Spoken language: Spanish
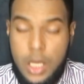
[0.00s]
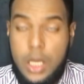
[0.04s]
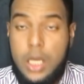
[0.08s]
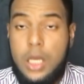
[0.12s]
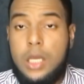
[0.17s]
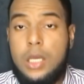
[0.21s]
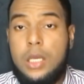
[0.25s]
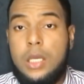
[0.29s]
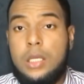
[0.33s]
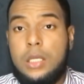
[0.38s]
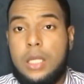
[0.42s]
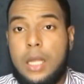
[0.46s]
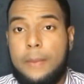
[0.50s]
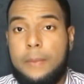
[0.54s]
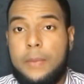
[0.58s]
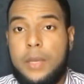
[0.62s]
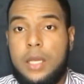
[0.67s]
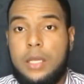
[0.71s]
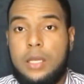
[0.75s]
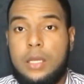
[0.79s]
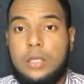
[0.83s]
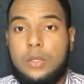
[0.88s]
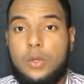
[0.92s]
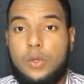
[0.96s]
Y
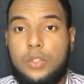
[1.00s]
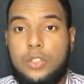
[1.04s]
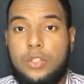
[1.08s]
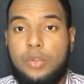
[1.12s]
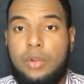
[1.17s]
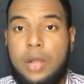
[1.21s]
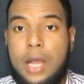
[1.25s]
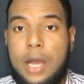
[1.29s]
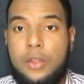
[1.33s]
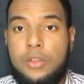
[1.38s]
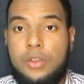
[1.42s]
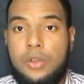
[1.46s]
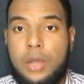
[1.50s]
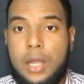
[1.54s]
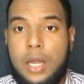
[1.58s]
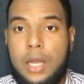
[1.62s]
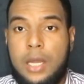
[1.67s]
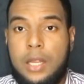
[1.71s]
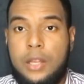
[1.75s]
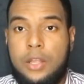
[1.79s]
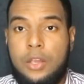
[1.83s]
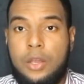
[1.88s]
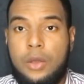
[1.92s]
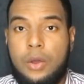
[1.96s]
también escuché un audio que él
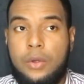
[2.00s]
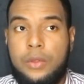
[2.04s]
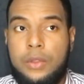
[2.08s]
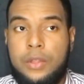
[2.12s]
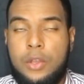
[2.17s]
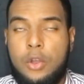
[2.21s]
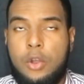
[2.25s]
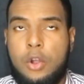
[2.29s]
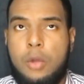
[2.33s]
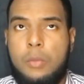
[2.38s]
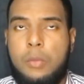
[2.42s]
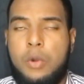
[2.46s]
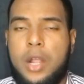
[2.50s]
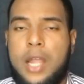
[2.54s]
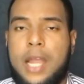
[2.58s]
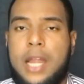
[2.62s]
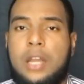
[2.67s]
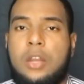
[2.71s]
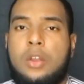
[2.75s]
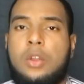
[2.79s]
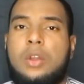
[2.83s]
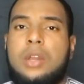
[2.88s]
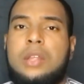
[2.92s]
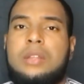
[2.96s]
le dijo, dijo como que a
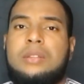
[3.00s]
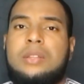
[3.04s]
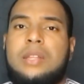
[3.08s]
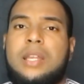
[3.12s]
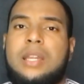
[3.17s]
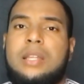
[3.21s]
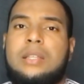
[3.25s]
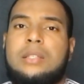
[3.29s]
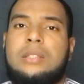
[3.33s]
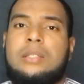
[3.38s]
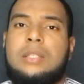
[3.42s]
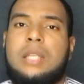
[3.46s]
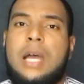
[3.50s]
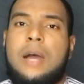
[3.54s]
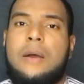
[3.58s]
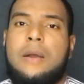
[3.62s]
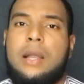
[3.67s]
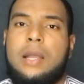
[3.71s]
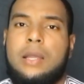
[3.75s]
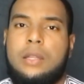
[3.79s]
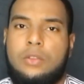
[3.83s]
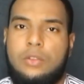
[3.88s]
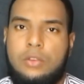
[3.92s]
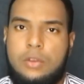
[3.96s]
él no le
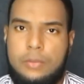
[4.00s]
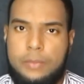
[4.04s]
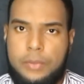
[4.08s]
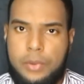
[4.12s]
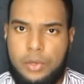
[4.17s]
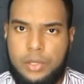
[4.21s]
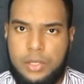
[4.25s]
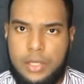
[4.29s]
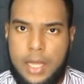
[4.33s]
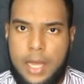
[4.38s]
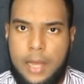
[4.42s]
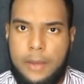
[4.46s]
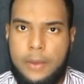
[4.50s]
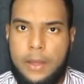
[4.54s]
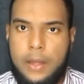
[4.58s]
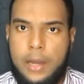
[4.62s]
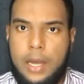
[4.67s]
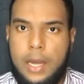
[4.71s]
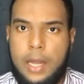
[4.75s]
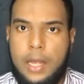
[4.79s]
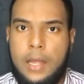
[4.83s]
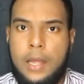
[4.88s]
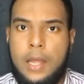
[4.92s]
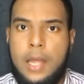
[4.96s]
interesaba, que no le importaba
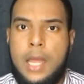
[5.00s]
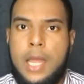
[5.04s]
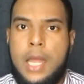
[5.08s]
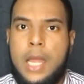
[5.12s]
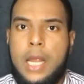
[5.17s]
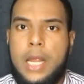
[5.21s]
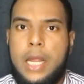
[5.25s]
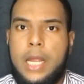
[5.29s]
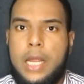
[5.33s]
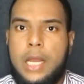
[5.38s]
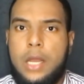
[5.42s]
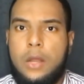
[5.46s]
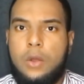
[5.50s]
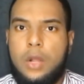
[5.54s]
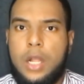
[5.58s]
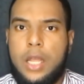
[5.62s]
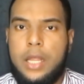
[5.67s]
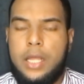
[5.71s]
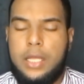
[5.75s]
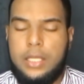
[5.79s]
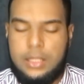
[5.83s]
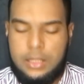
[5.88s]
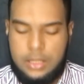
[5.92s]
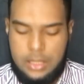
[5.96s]
la, eh, lo que
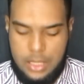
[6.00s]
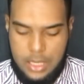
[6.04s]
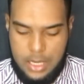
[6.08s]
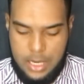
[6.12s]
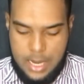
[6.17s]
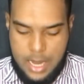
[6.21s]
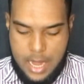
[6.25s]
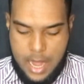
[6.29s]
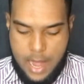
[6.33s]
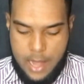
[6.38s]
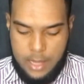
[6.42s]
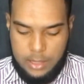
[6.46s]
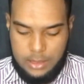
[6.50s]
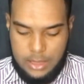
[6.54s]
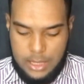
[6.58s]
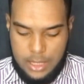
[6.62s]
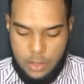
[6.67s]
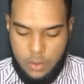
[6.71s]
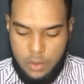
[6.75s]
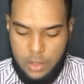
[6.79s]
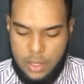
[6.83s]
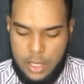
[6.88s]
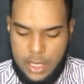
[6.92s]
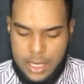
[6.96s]
decía
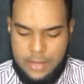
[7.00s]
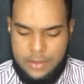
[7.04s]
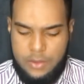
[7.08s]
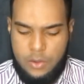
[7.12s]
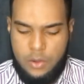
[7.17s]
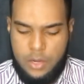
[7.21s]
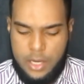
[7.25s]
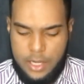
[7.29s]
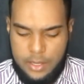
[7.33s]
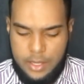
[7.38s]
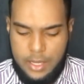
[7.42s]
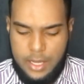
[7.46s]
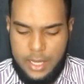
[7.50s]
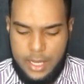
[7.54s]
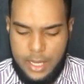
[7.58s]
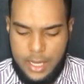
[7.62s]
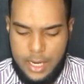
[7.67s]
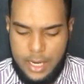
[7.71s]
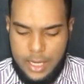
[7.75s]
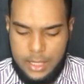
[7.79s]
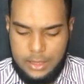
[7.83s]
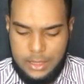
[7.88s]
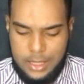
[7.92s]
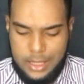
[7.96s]
o que, lo que
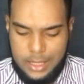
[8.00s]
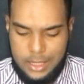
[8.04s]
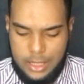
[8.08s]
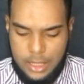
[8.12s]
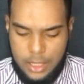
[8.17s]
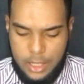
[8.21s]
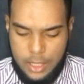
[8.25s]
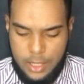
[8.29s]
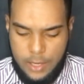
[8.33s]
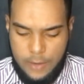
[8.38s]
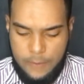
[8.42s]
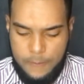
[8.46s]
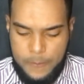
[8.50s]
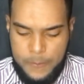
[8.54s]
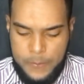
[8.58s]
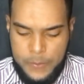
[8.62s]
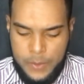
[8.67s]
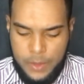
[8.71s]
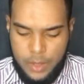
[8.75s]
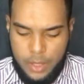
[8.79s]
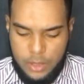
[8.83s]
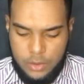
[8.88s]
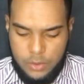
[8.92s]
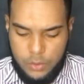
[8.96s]
dijera Shakira
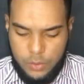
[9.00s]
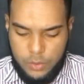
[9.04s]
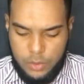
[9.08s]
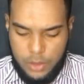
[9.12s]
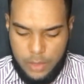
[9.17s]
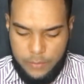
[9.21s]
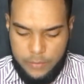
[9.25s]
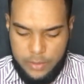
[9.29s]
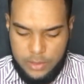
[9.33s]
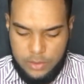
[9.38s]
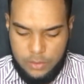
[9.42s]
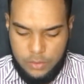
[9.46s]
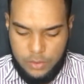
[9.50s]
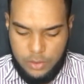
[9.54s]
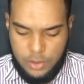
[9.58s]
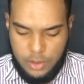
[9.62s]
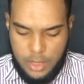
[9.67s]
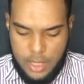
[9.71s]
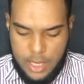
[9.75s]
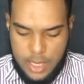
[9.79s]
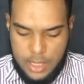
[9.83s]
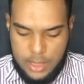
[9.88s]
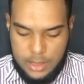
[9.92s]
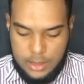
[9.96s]
en sus redes
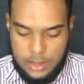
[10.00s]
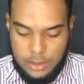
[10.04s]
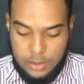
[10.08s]
sociales.